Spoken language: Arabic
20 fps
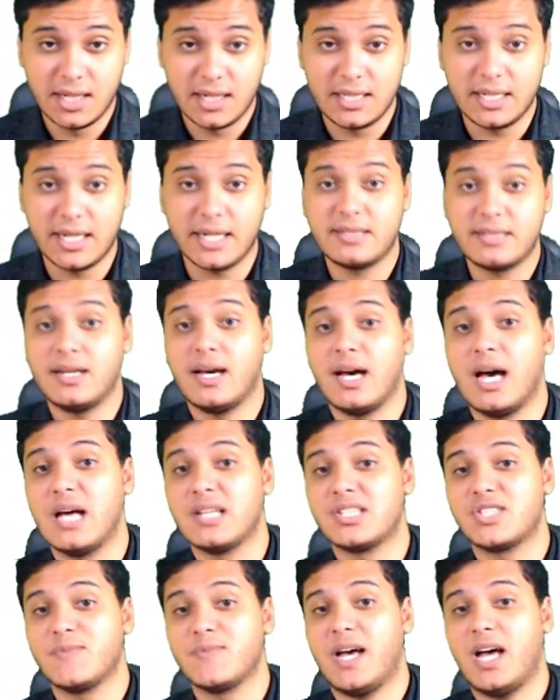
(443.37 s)
لأنها
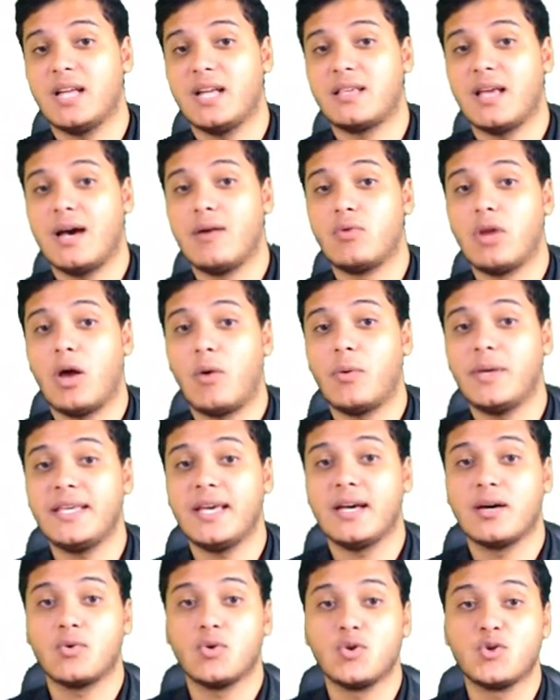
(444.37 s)
أصبحت
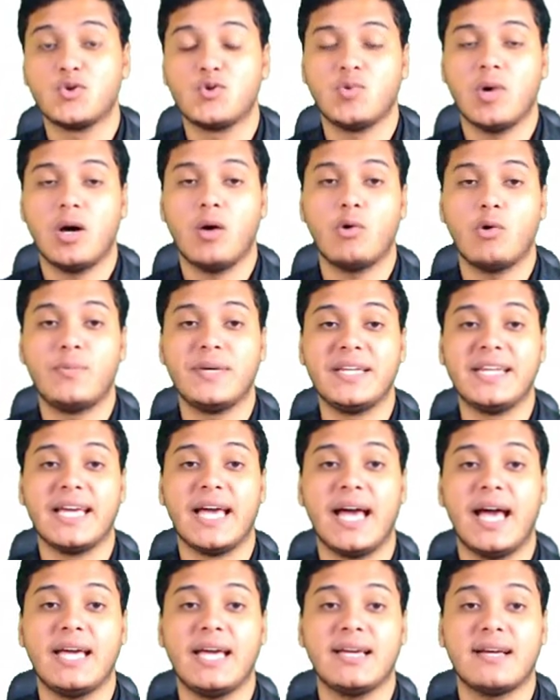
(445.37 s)
أولوية قصوى
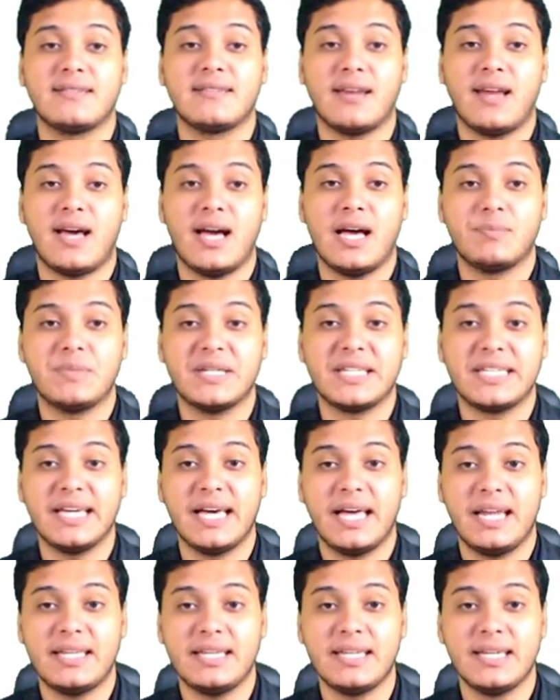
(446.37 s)
وبنهاية العام
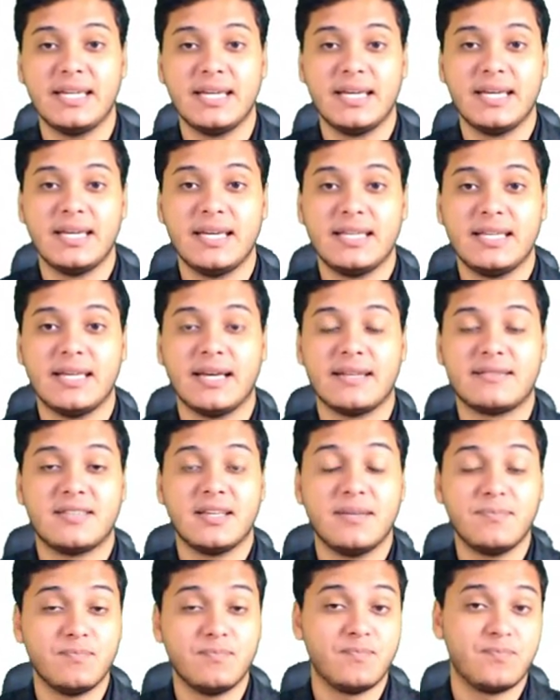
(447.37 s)
الجاري
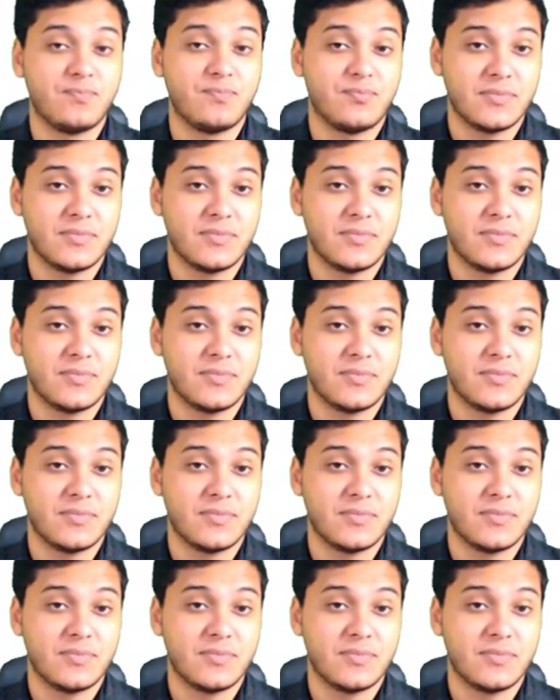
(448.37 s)
يتم